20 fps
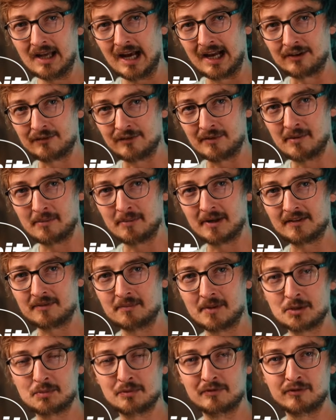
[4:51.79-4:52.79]
Also wenn wir mal
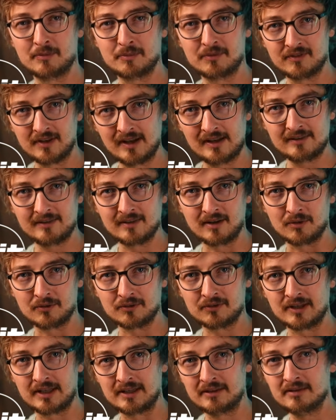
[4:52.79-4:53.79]
zum Beispiel vom Sales
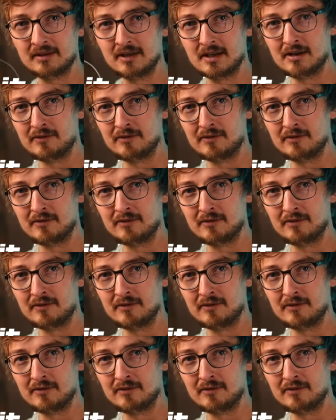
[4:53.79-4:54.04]
ausgehen,